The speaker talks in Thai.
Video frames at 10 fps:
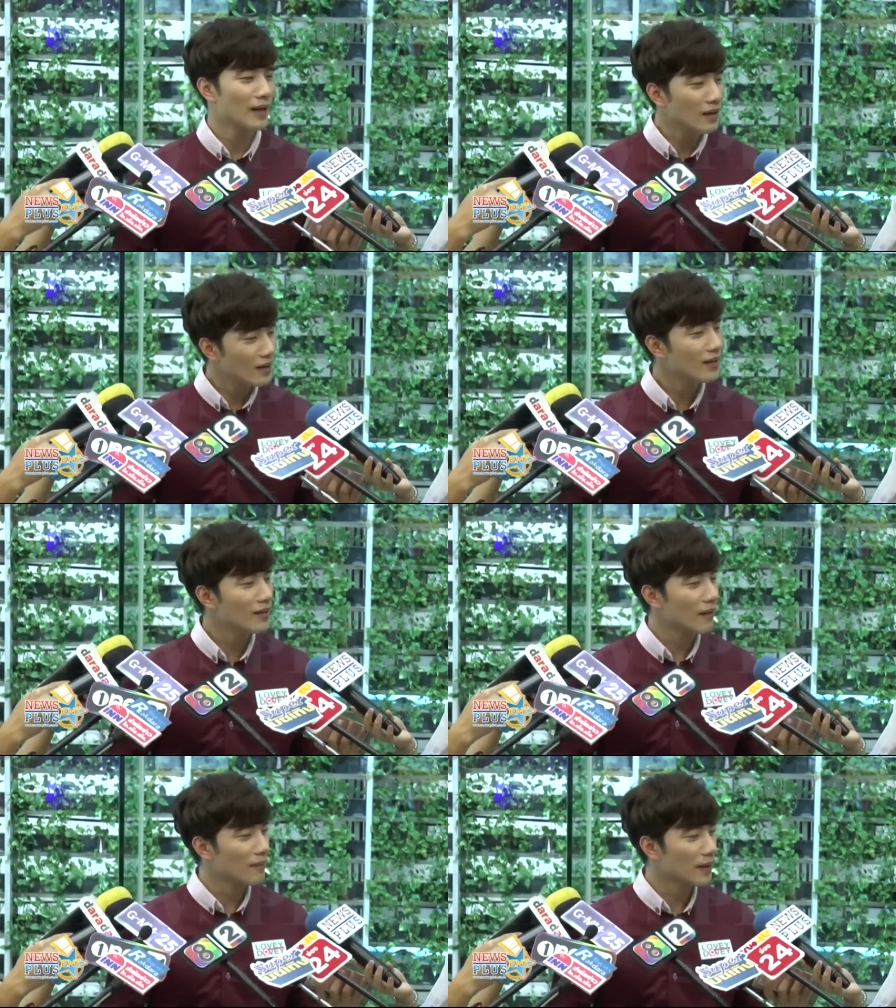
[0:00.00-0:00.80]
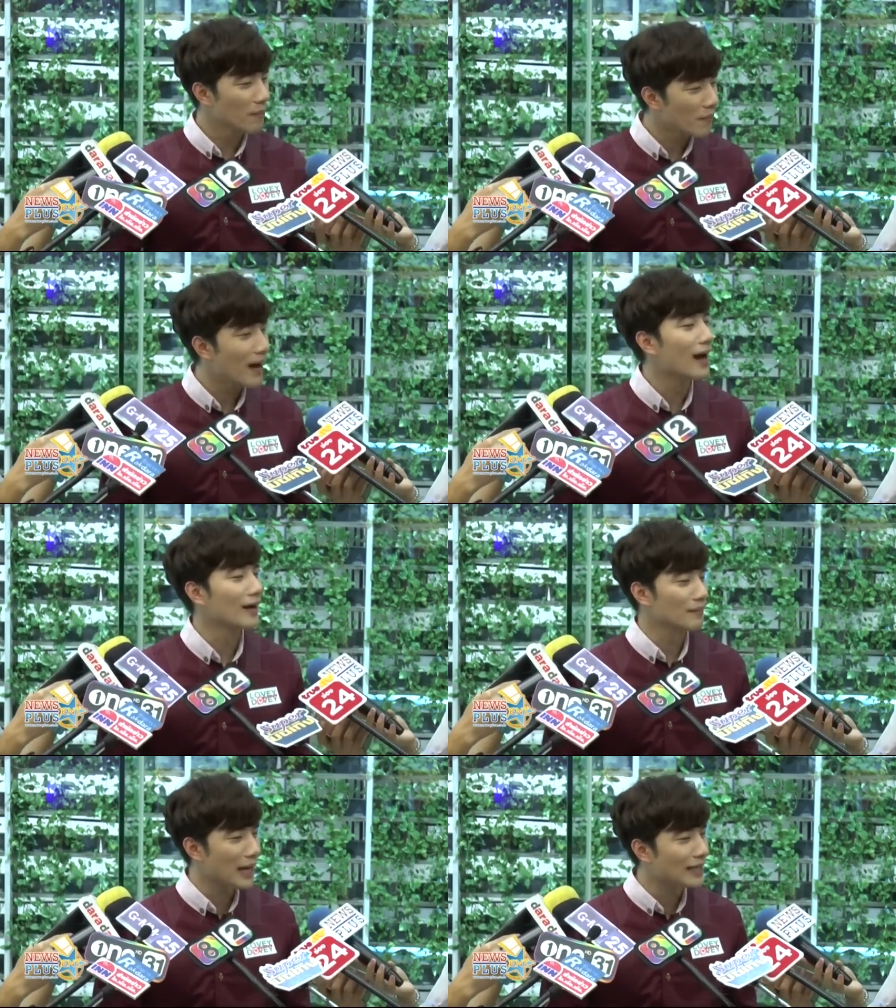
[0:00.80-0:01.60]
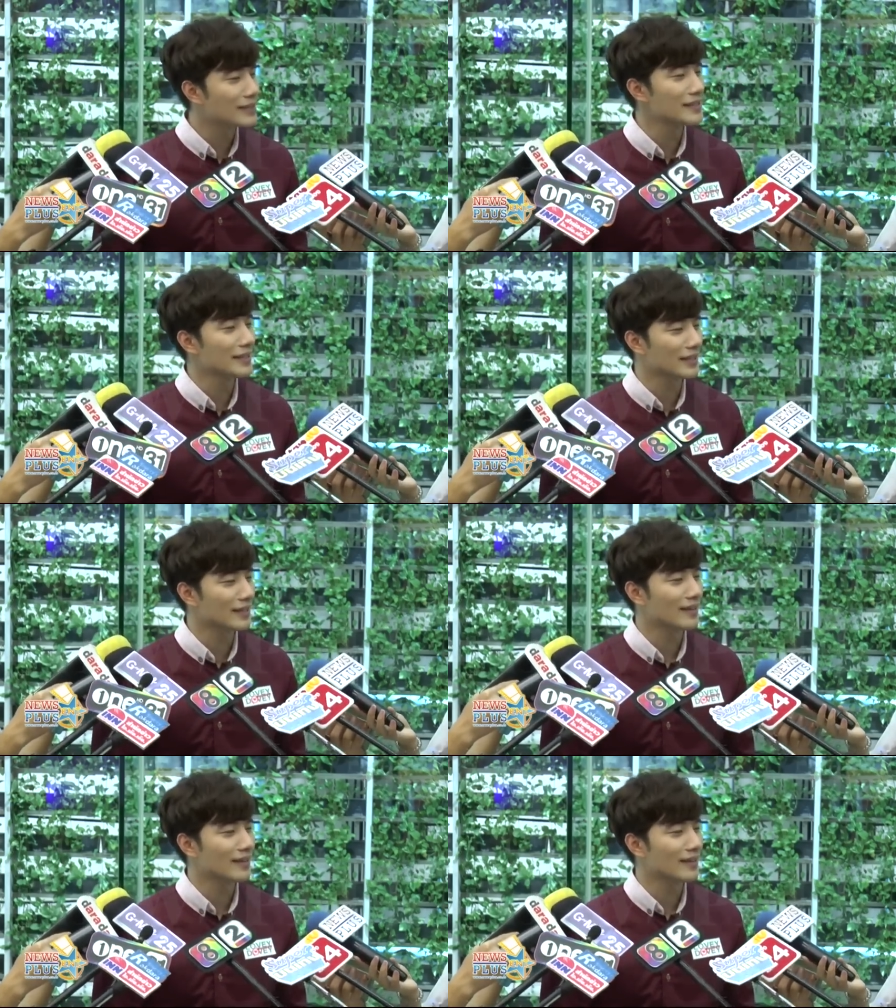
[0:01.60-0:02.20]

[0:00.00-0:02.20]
เป็นเรื่องที่แบบลำบากมากจริง